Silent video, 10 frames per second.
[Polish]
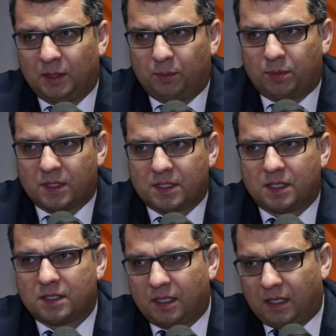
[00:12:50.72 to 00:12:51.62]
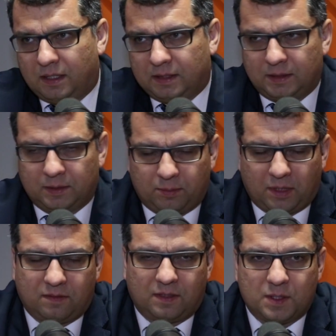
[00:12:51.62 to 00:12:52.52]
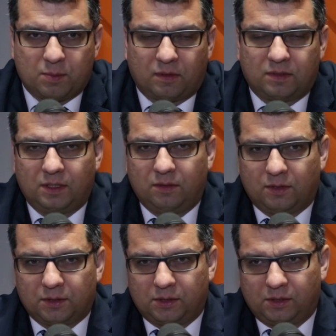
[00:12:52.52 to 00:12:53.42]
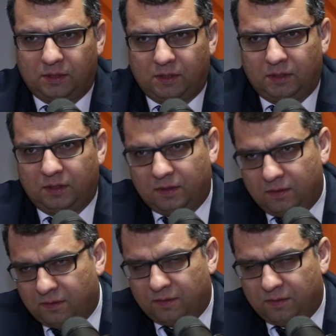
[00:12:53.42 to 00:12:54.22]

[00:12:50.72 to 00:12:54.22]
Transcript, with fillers: i prezesa Prawa i Sprawiedliwości.